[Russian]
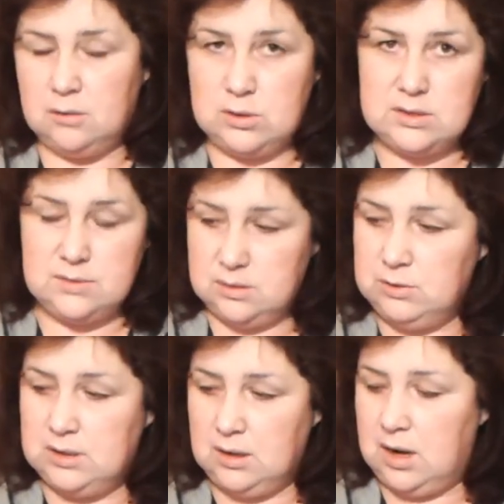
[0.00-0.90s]
но она совсем
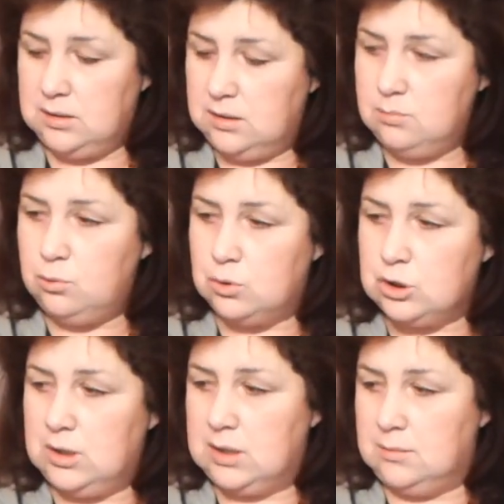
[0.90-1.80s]
не такая, она не будет
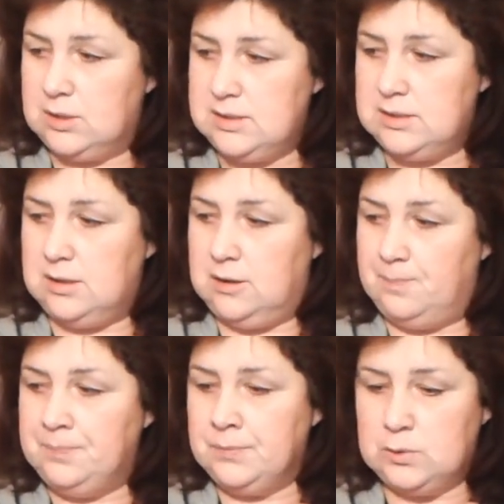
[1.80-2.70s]
шикарным
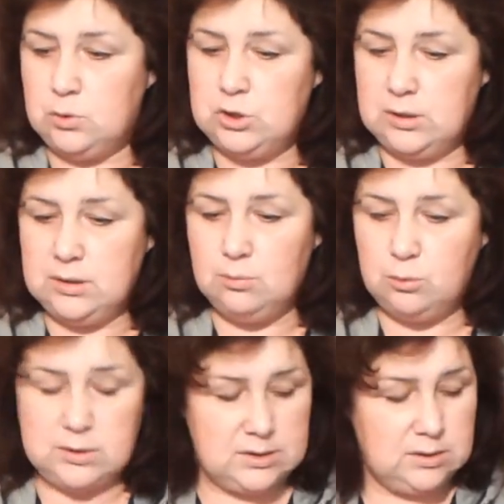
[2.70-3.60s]
растением. То есть черенки
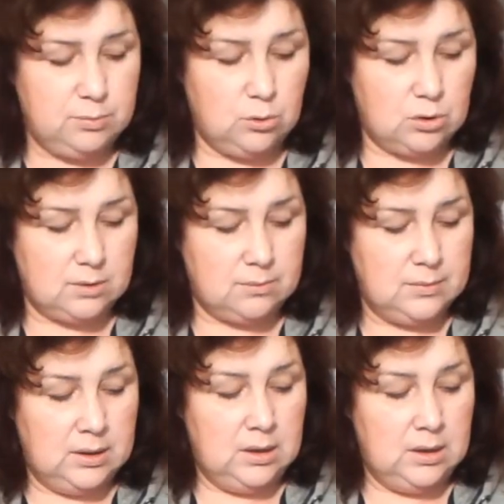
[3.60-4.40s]
будут расти плохо.